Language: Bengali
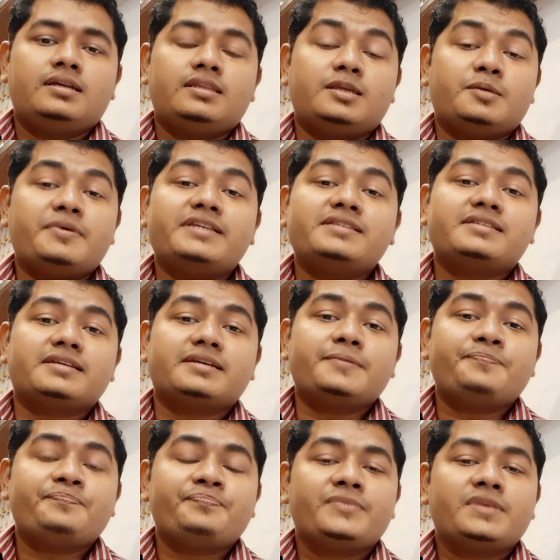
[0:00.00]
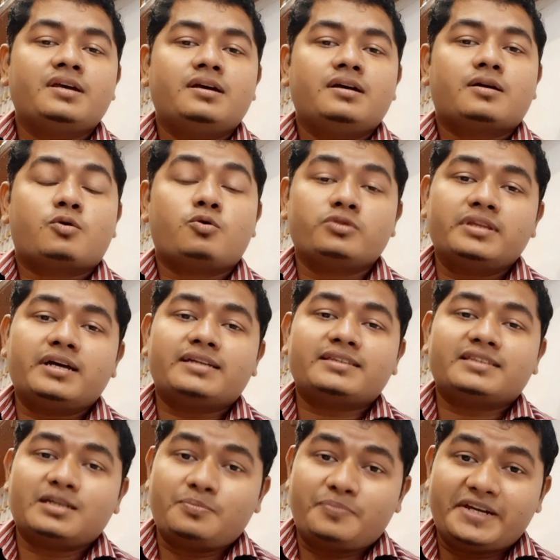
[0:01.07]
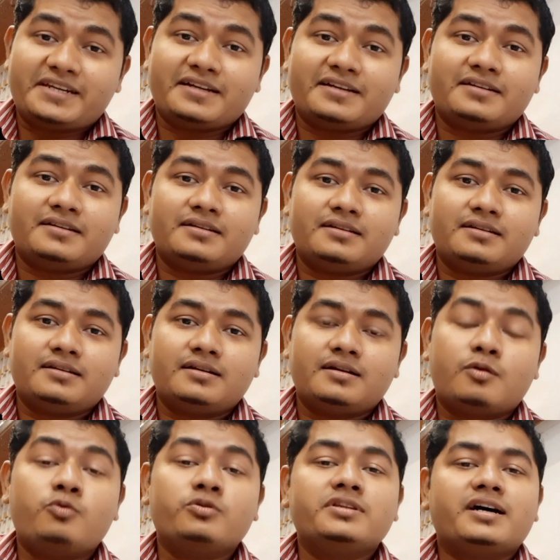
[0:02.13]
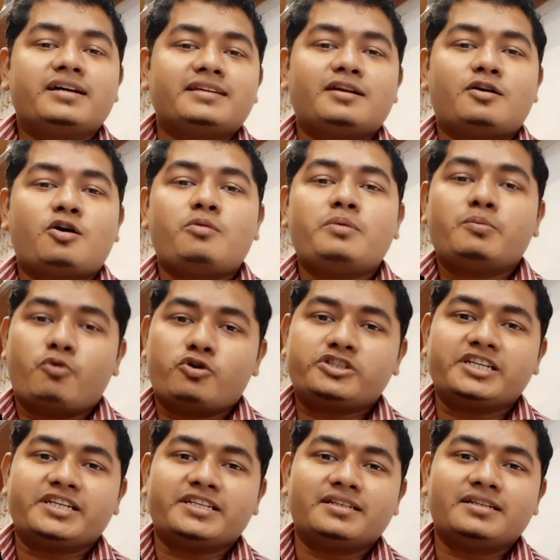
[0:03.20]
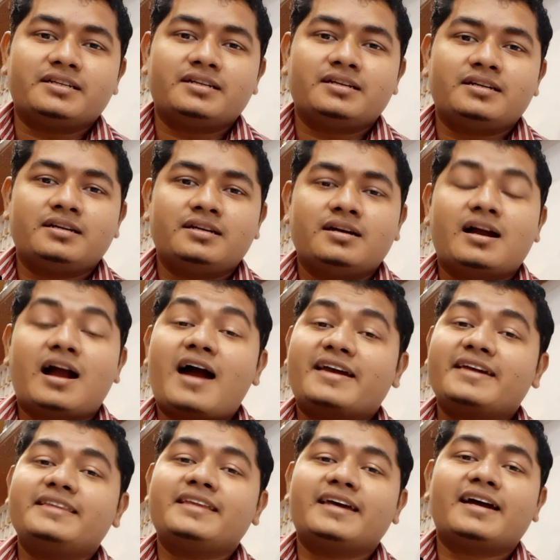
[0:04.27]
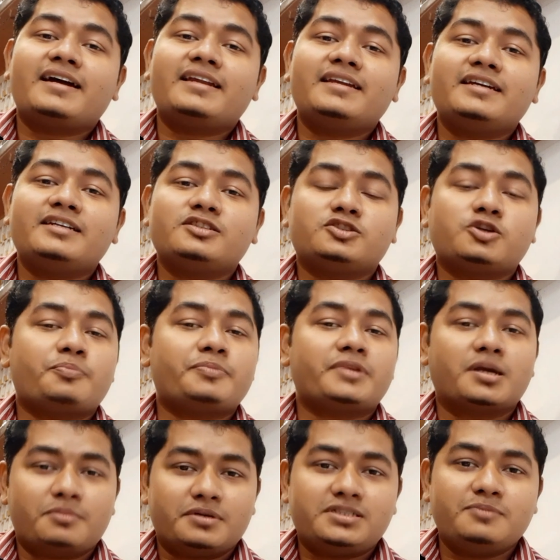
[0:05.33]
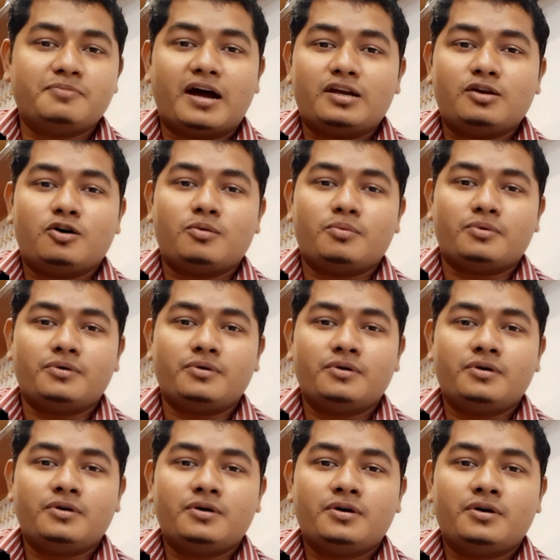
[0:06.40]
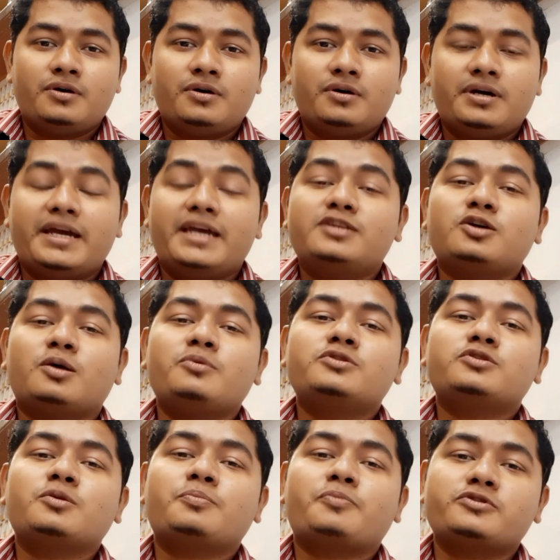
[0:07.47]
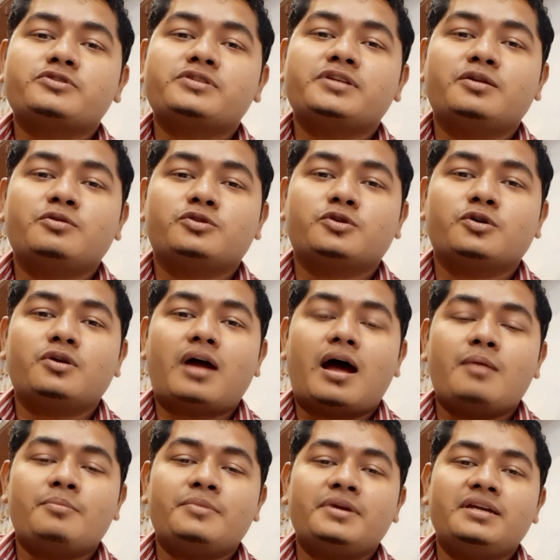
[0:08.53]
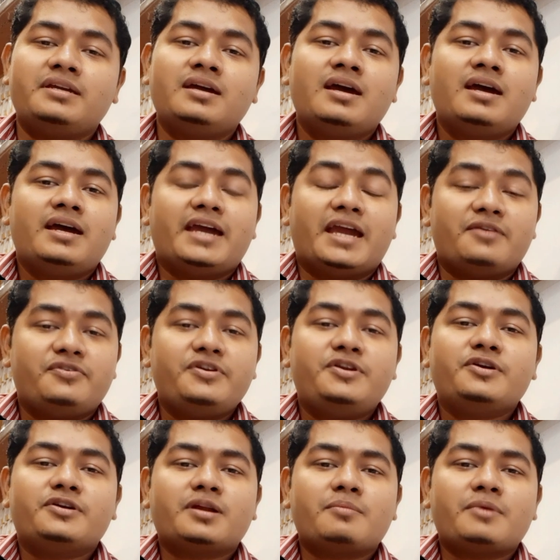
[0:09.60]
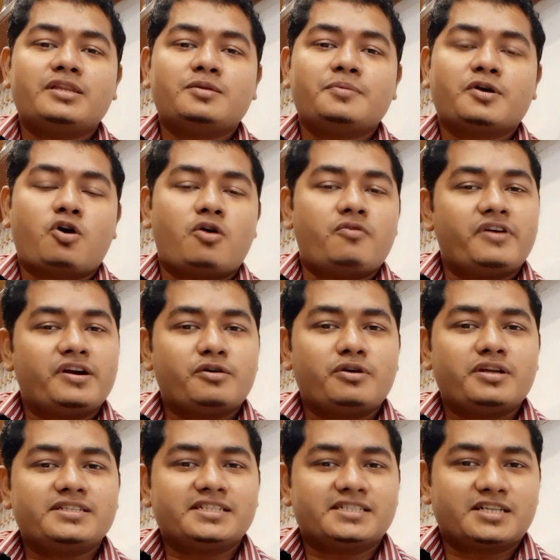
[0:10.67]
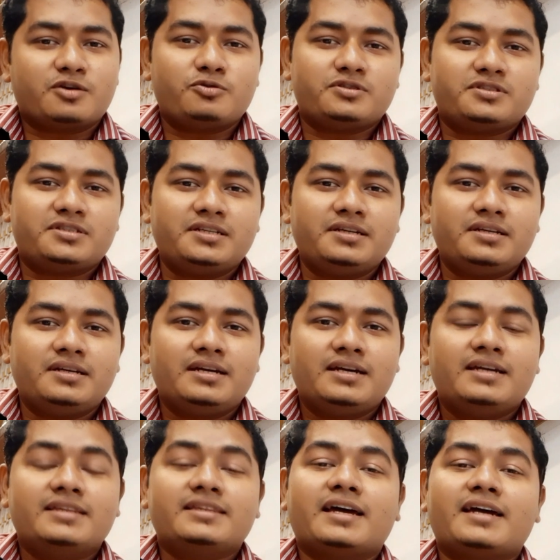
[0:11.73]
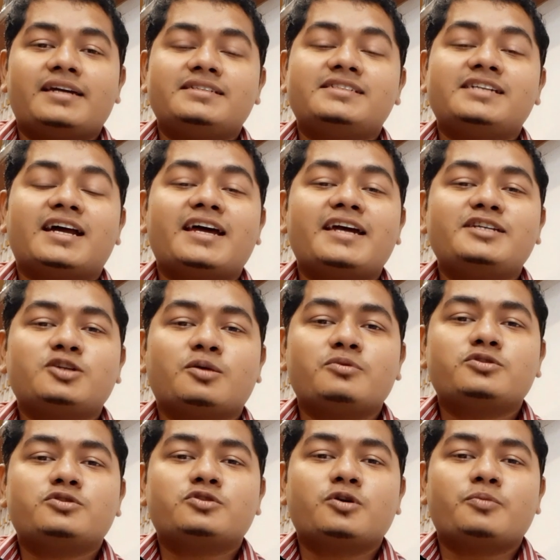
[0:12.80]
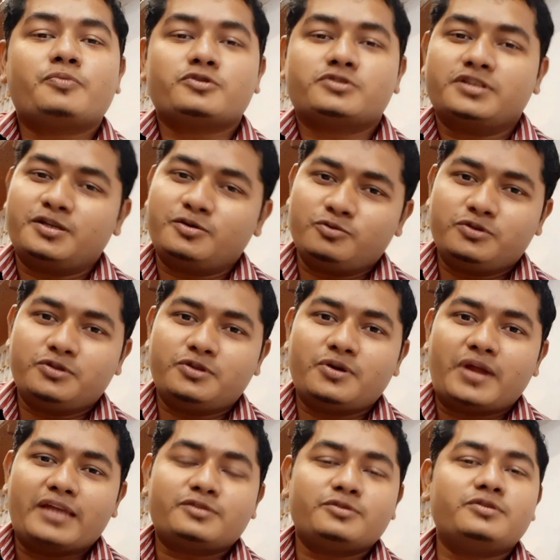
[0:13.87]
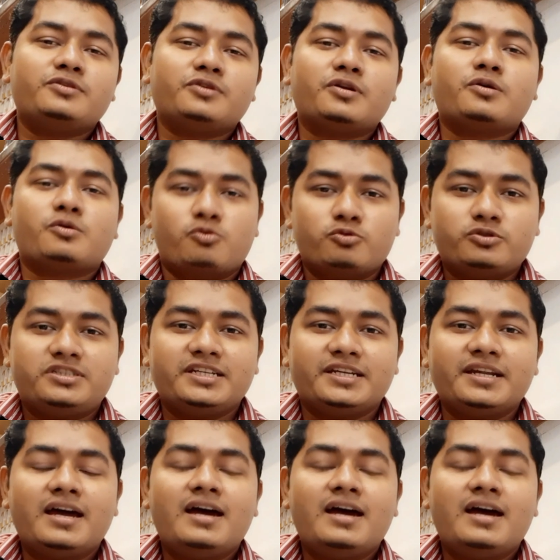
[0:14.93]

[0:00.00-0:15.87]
নিম্যান্সে কোন ডাক্তার বেটার কোন ডাক্তার কবে বসেন কাকে দেখালে সবথেকে বেশি ভালো হব এই সমস্ত প্রশ্নের উত্তর আমি এই ভিডিওটার মাধ্যমে কভার করার চেষ্টা করছি তাই যারা এই সমস্ত প্রশ্নের উত্তর এতদিন ধরে খুঁজছেন